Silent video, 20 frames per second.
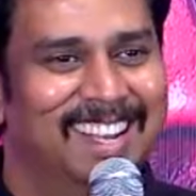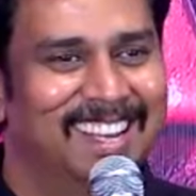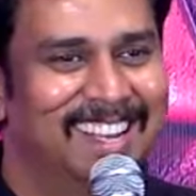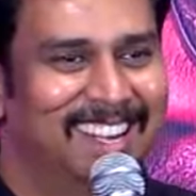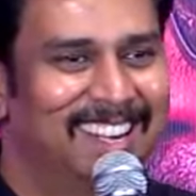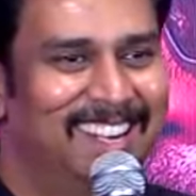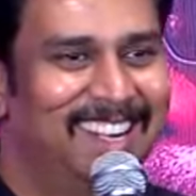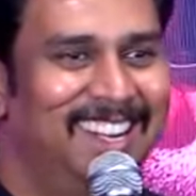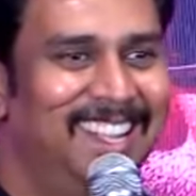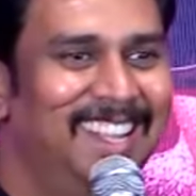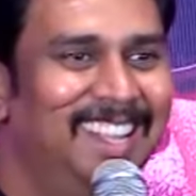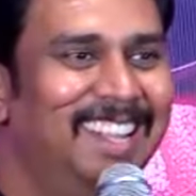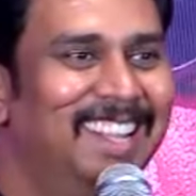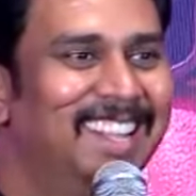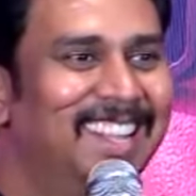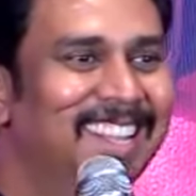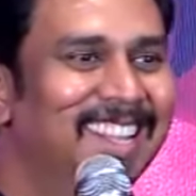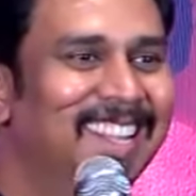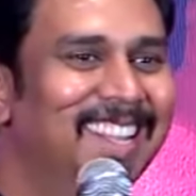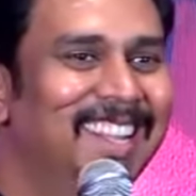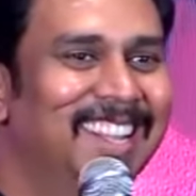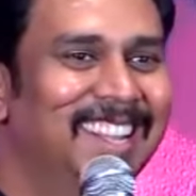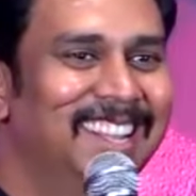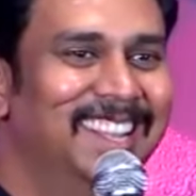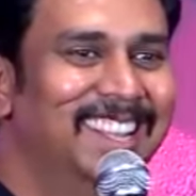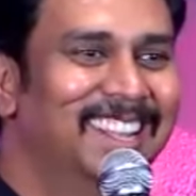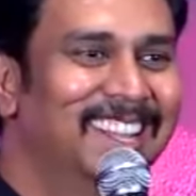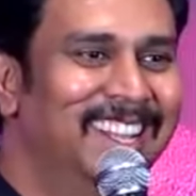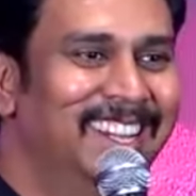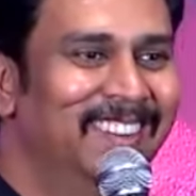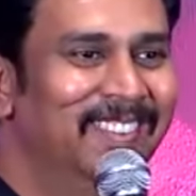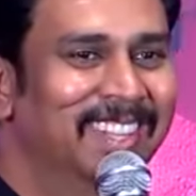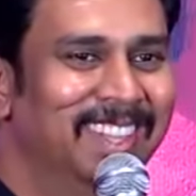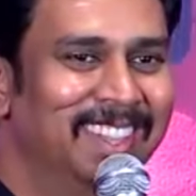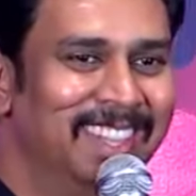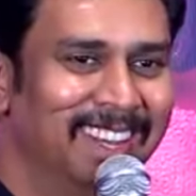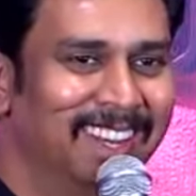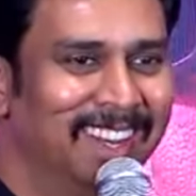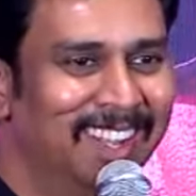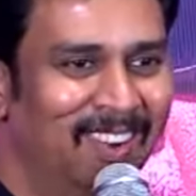நன்றி
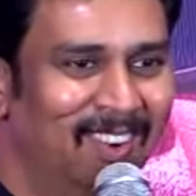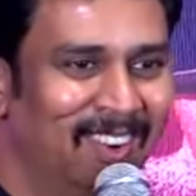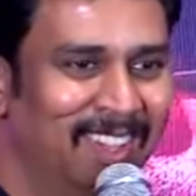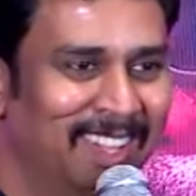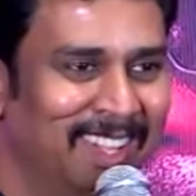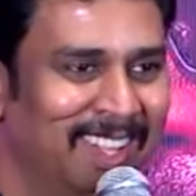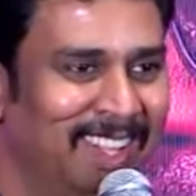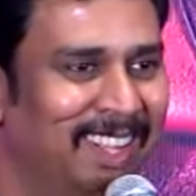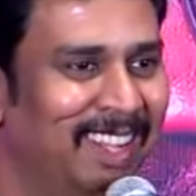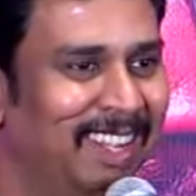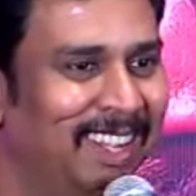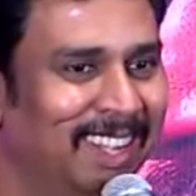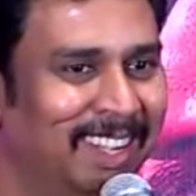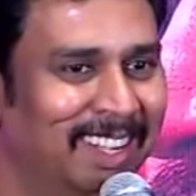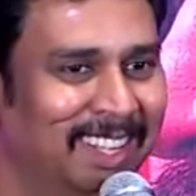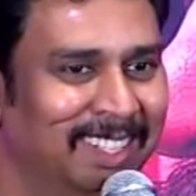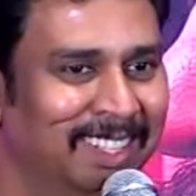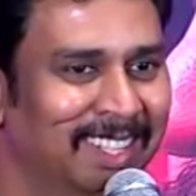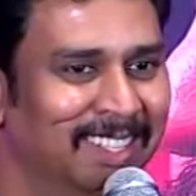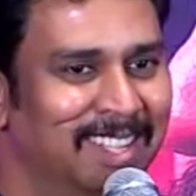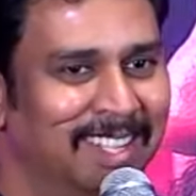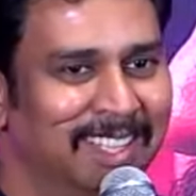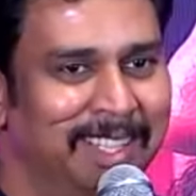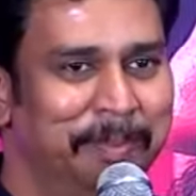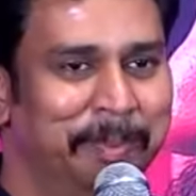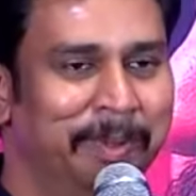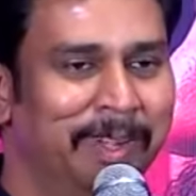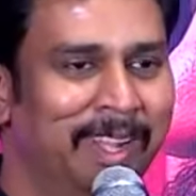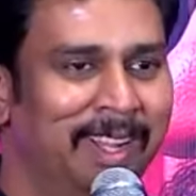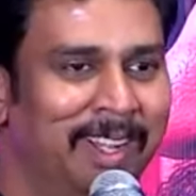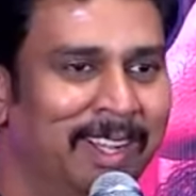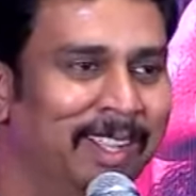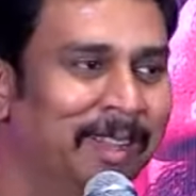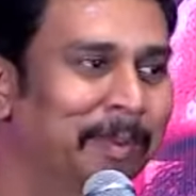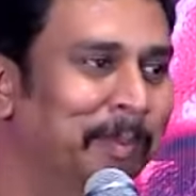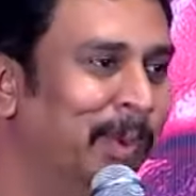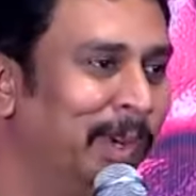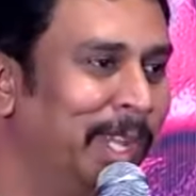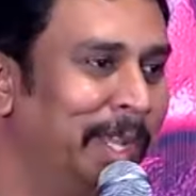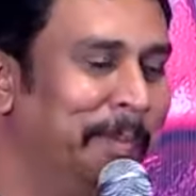அறிவித்தல் அவ்வளோதான் இந்த சந்திப்புக்கான
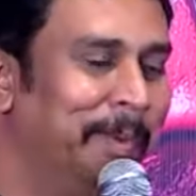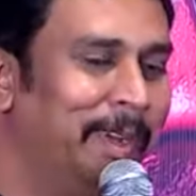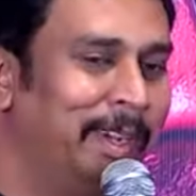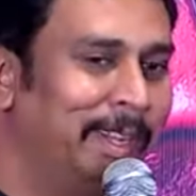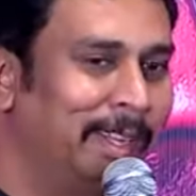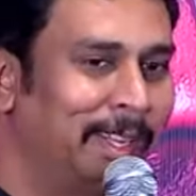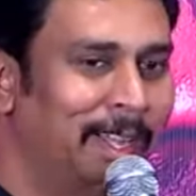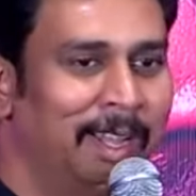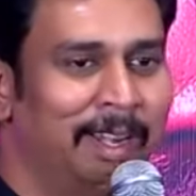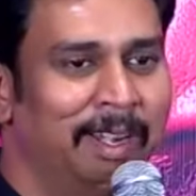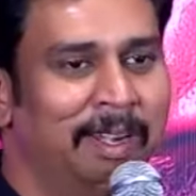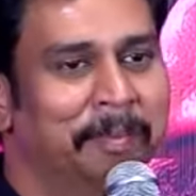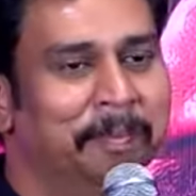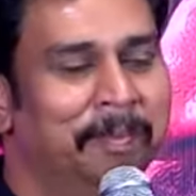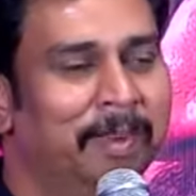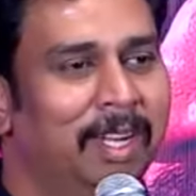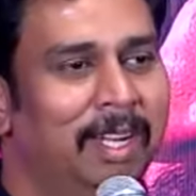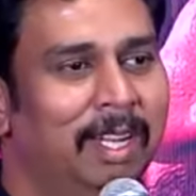முக்கியமான காரணம்